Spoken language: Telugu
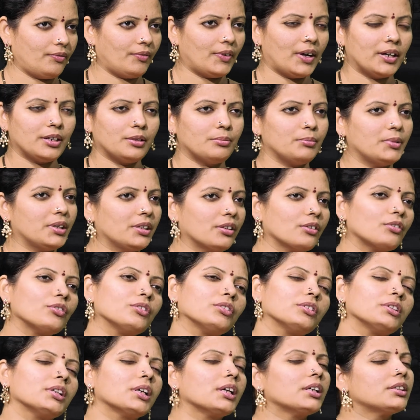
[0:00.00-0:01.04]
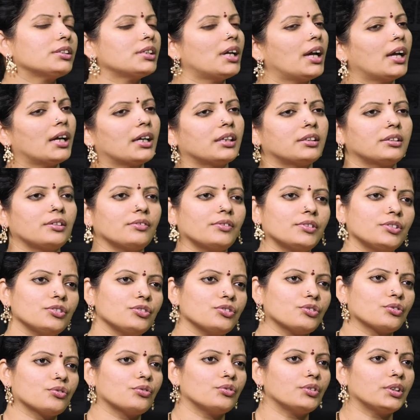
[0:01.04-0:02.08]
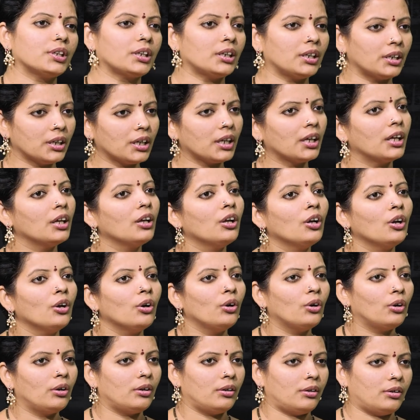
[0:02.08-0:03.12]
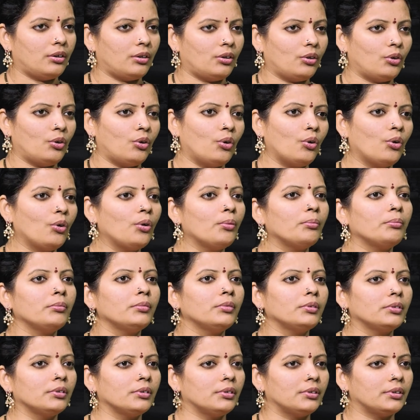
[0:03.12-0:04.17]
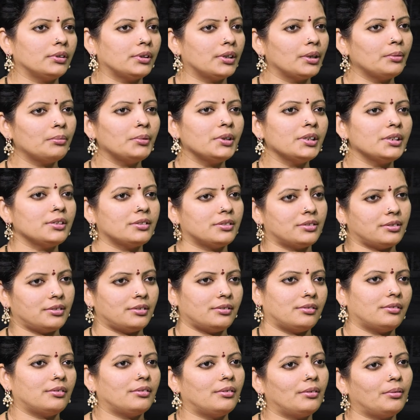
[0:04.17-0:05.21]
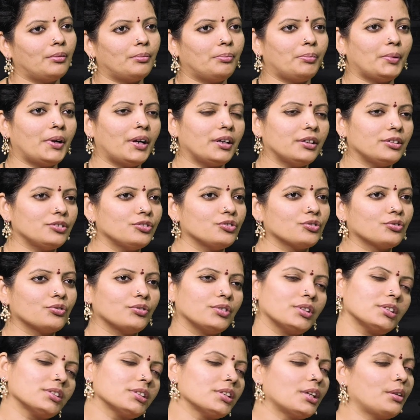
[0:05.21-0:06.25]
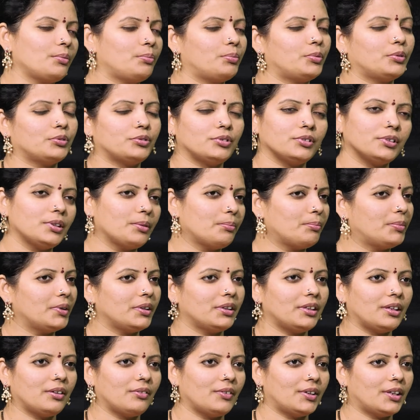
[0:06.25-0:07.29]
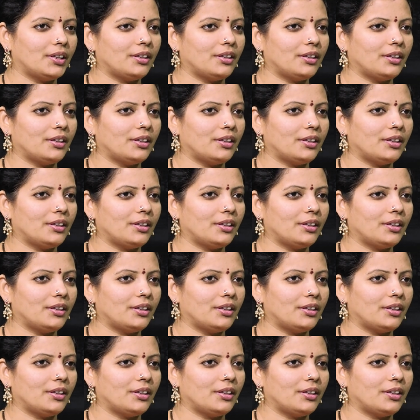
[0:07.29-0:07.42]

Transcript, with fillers: వాటి మీద కొద్దిగా జాగ్రత్త వహించుకుంటే అంటే హోమ్ రెమెడీస్ పాటించుకుంటే సరిపోతుంది ఇబ్బంది ఏమీ